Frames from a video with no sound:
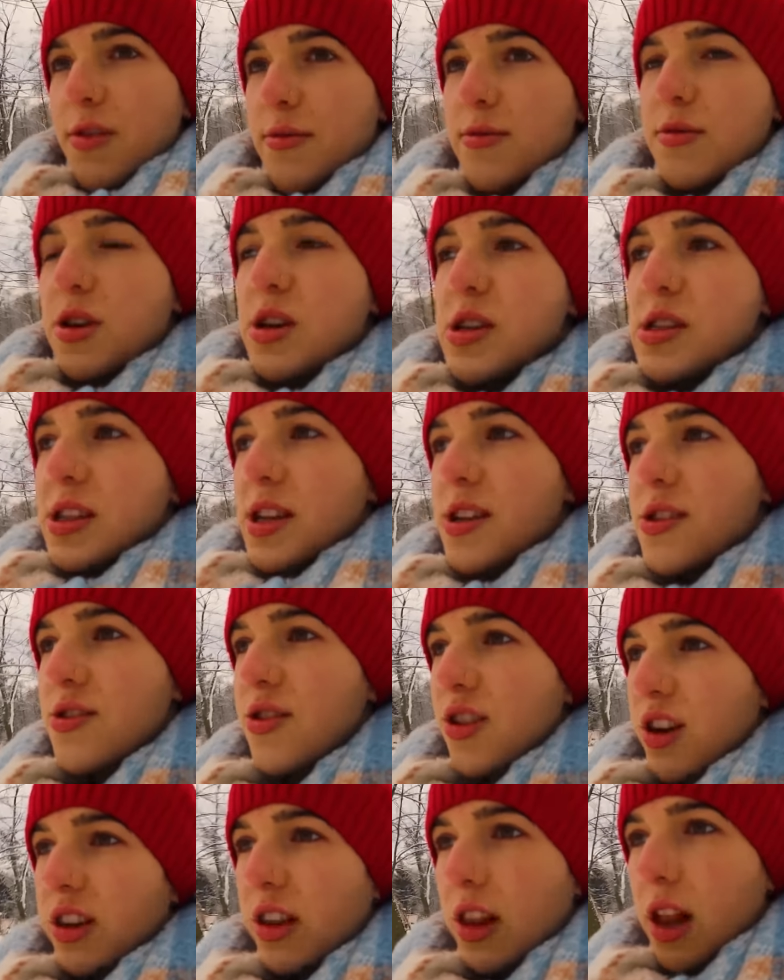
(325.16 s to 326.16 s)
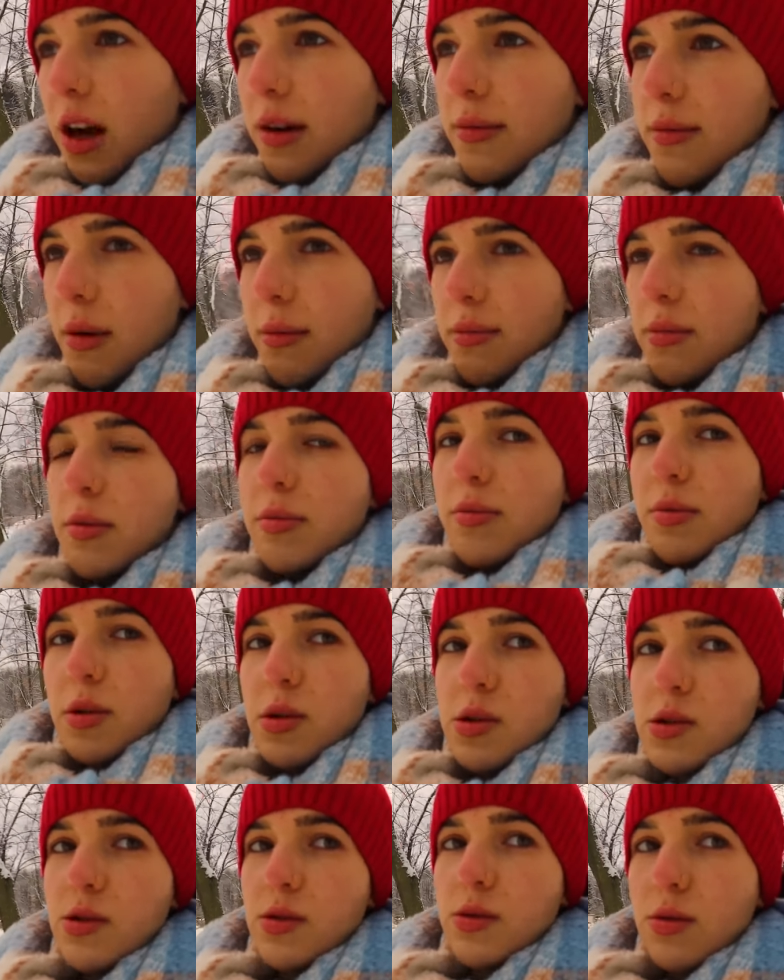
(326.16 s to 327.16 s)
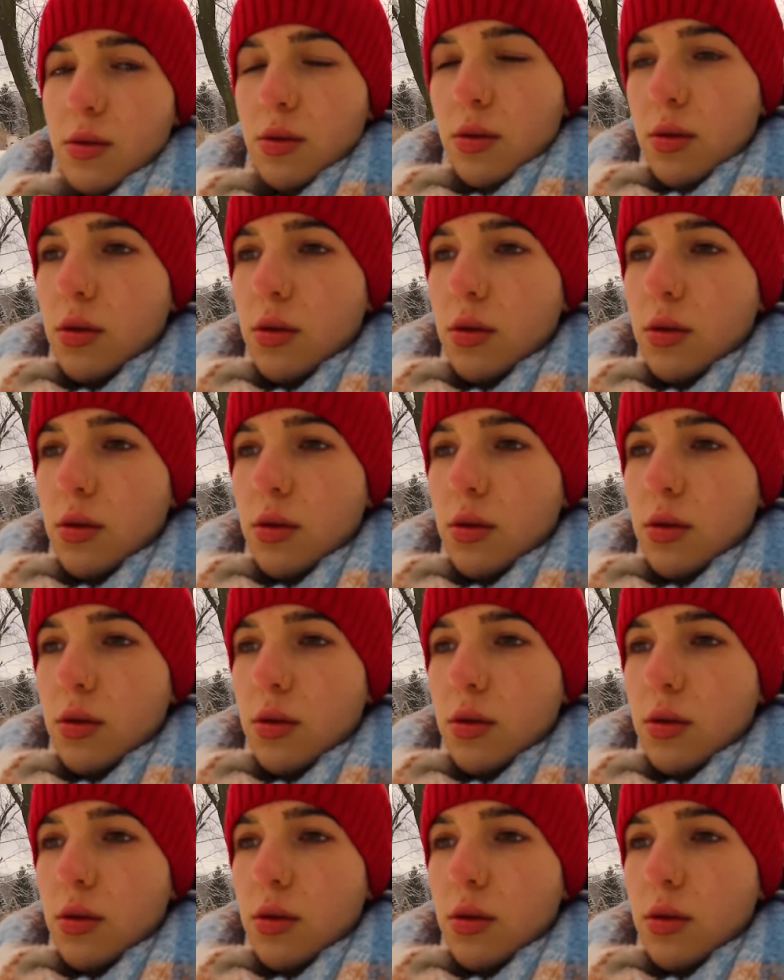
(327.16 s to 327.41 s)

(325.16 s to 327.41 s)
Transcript: że przez ten jetlag mam po prostu